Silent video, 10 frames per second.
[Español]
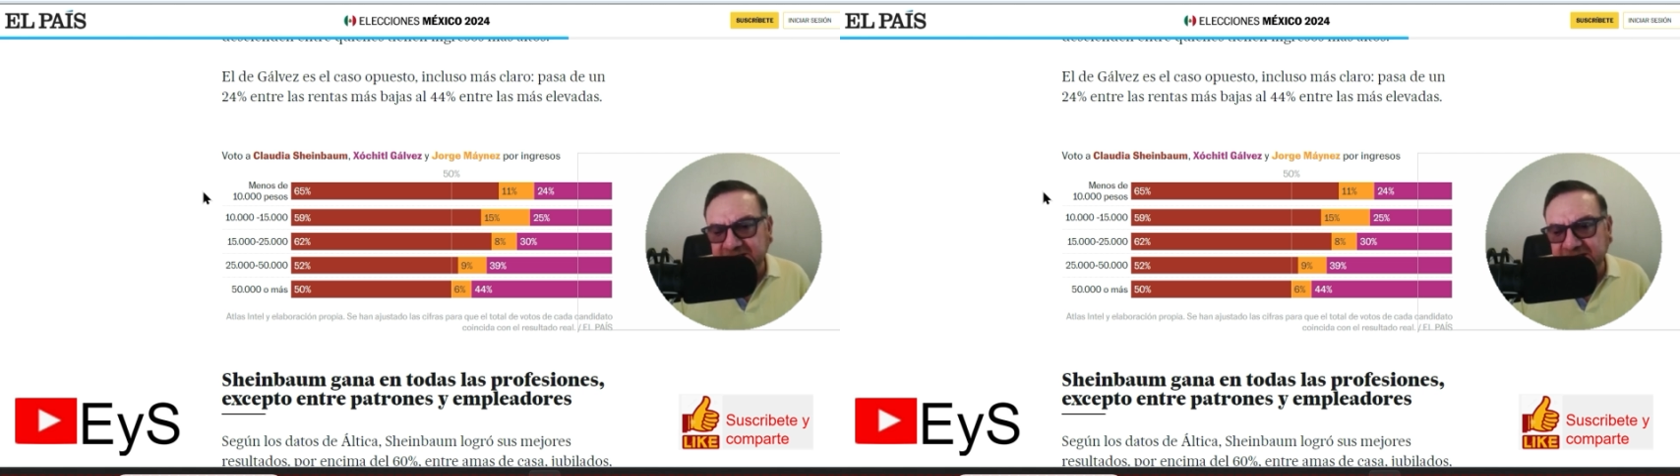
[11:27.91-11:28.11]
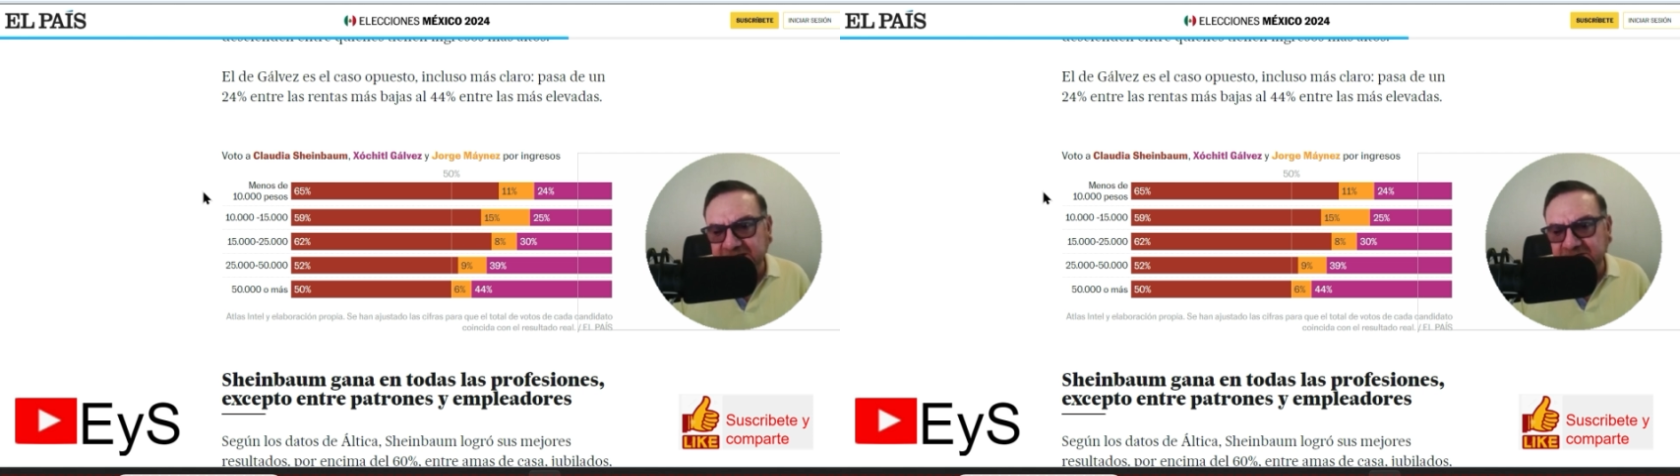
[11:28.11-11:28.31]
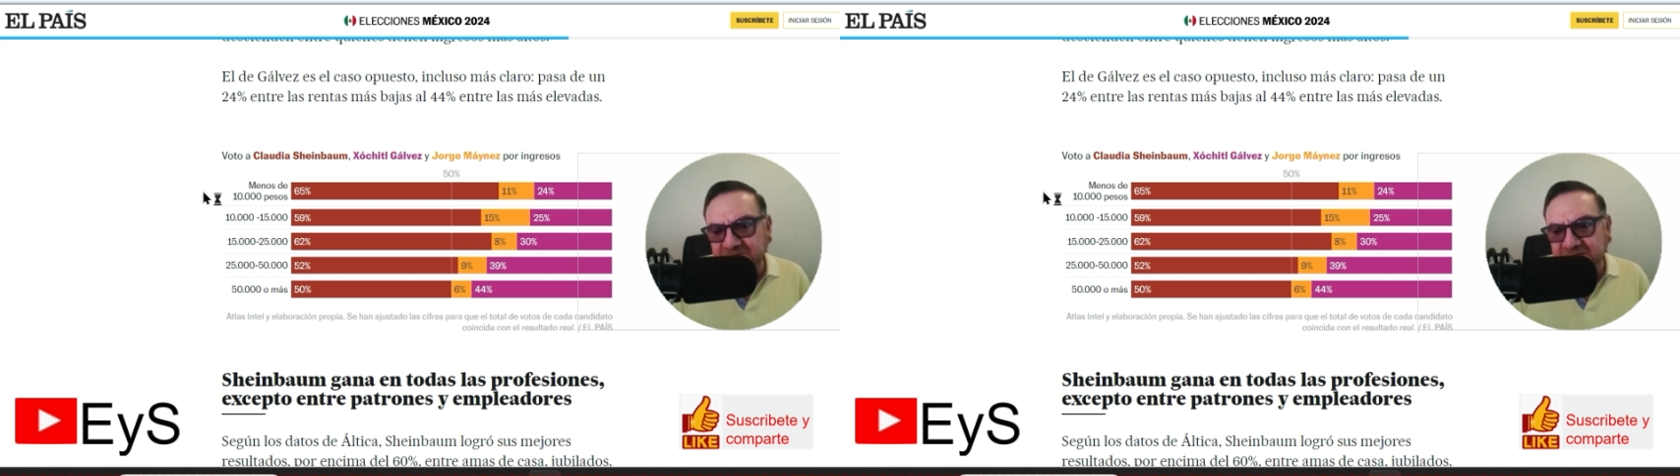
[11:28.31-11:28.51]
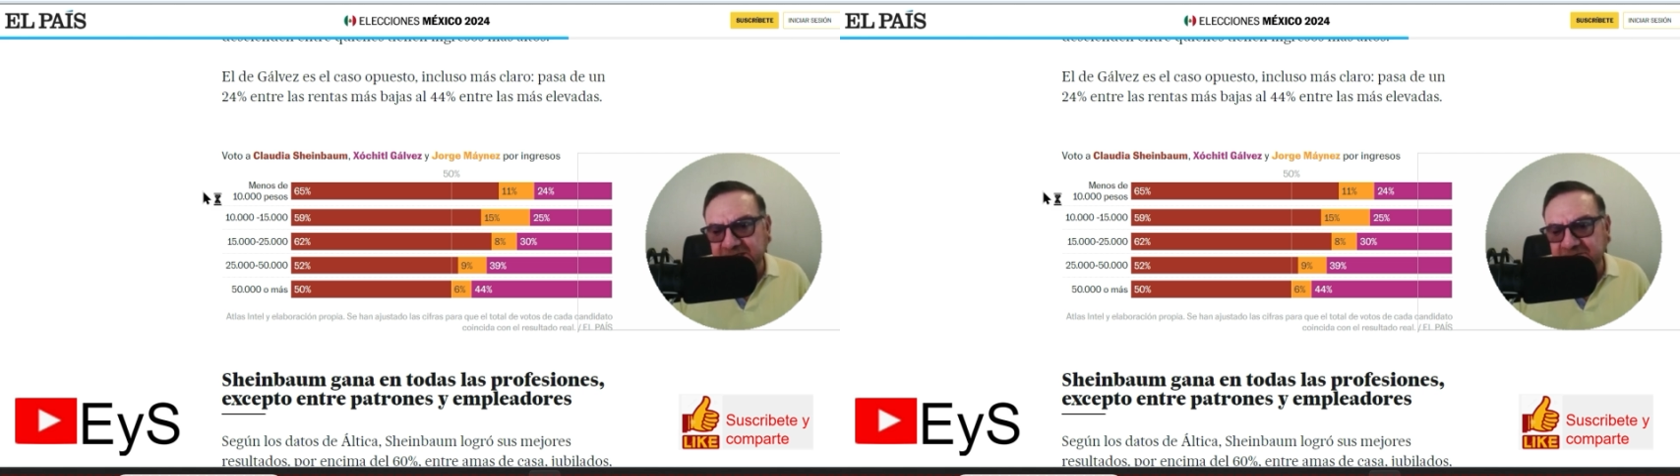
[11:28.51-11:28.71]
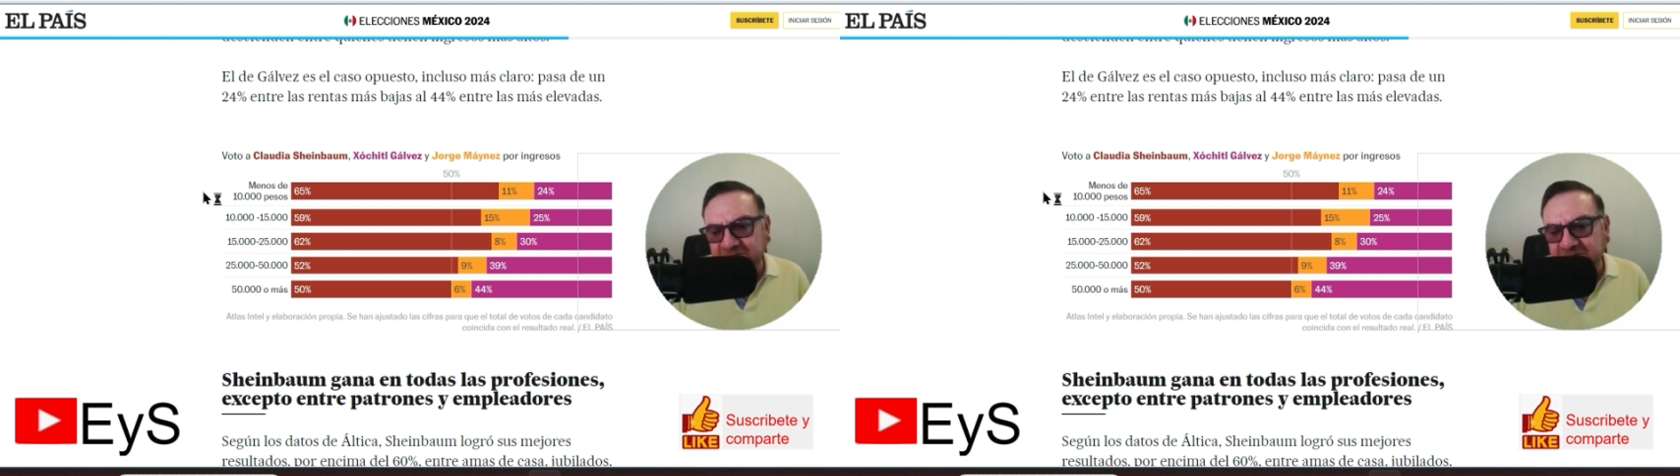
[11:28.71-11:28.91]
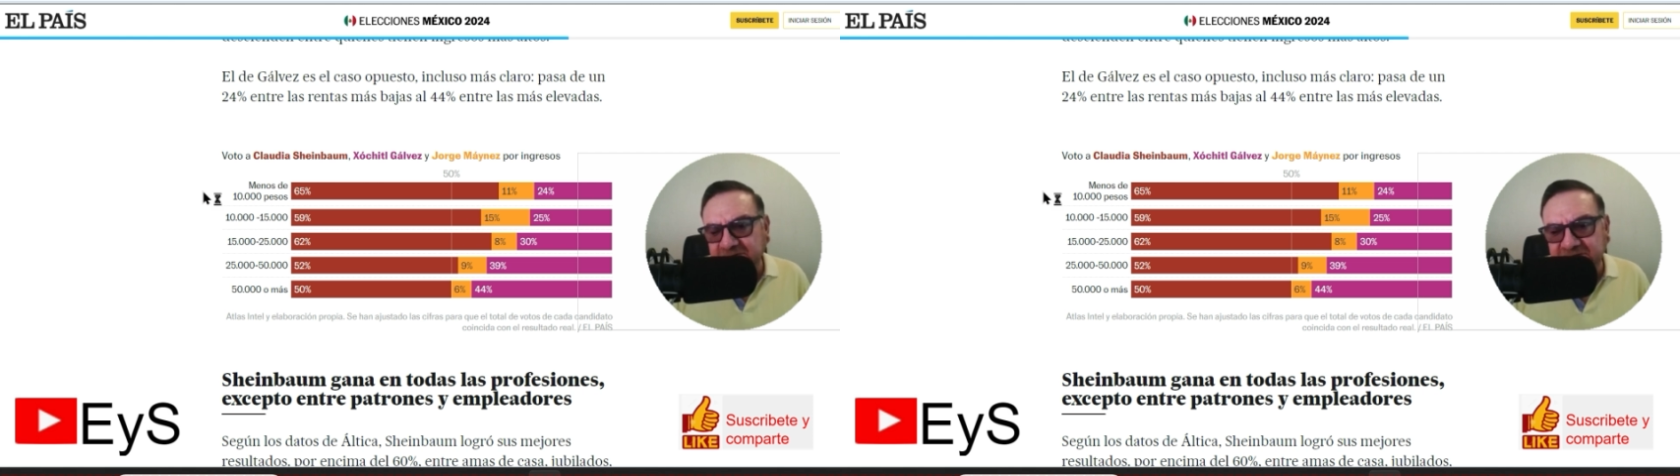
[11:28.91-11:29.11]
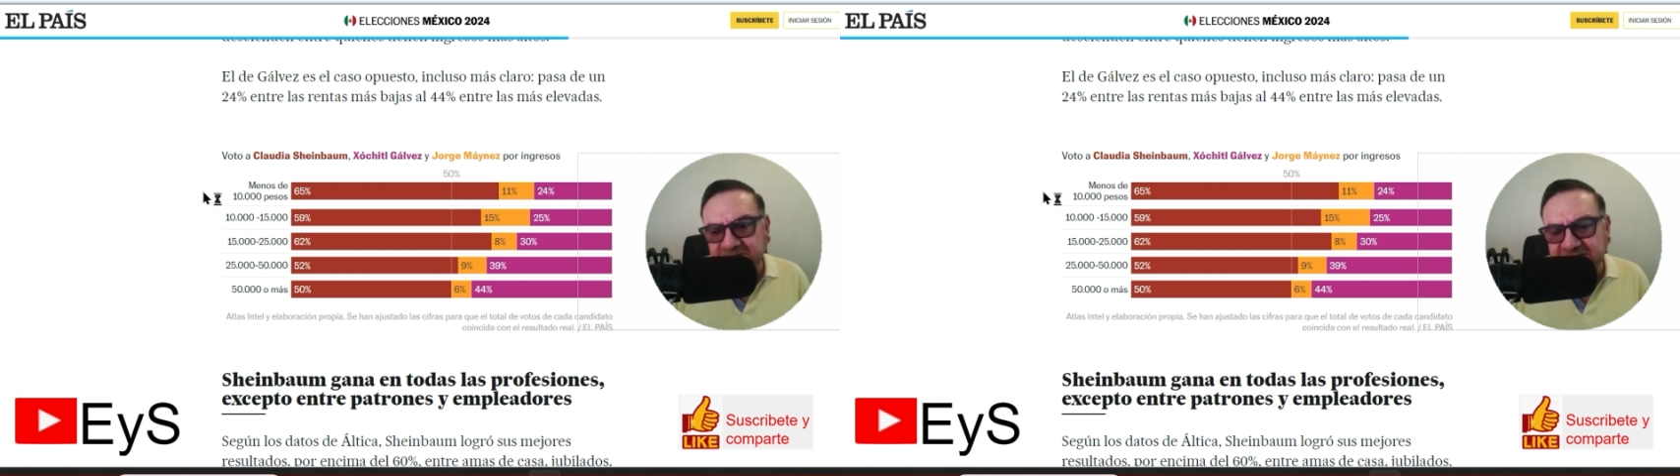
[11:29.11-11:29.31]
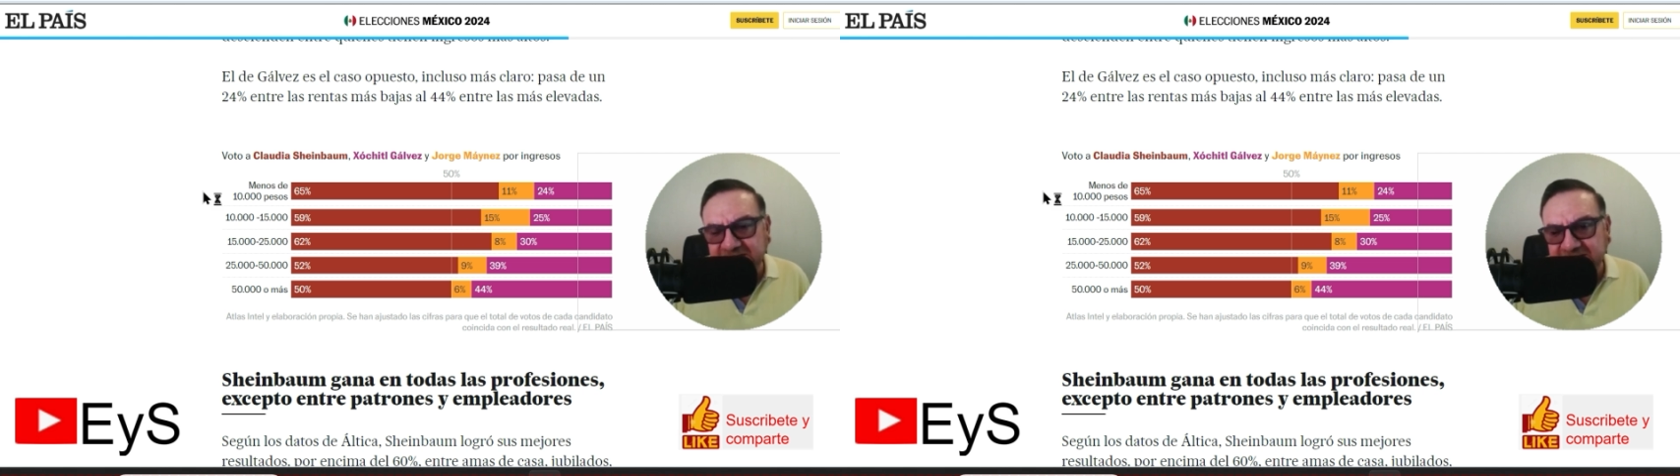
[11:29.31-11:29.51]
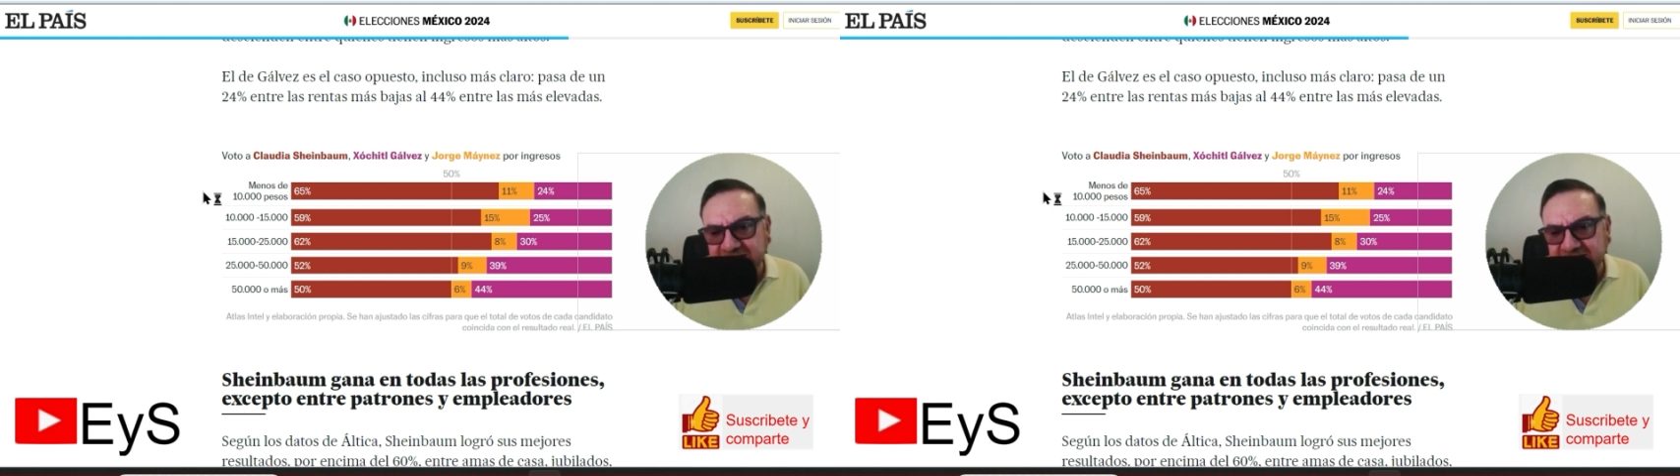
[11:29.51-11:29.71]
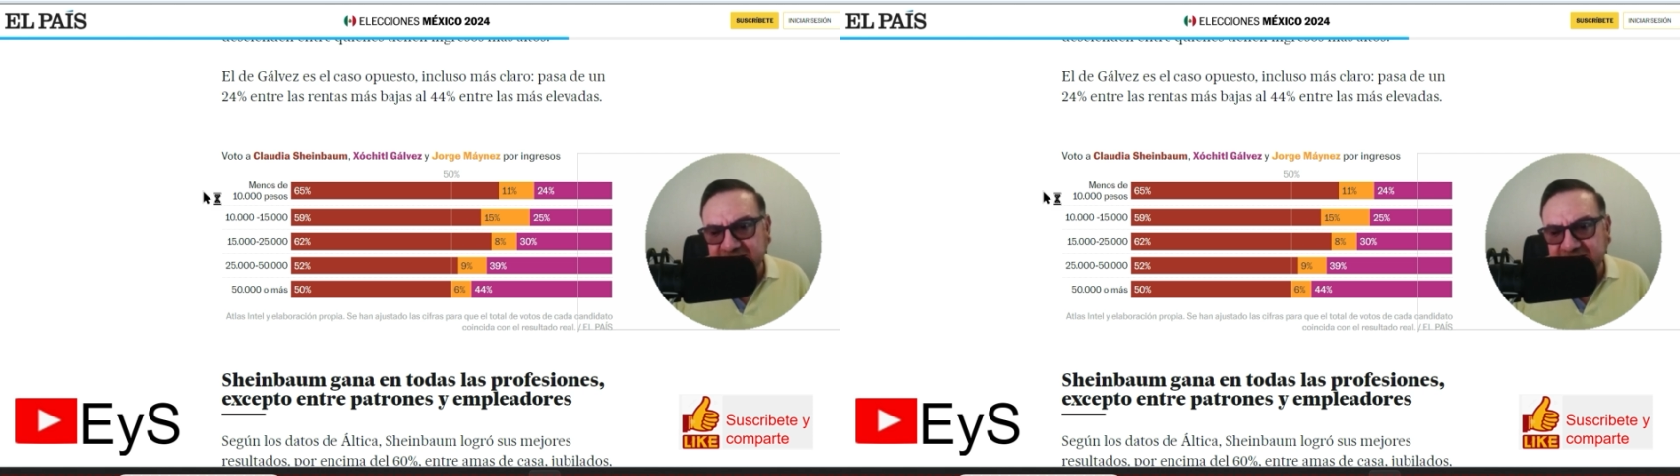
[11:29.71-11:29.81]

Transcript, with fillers: el salario mínimo y ahorita está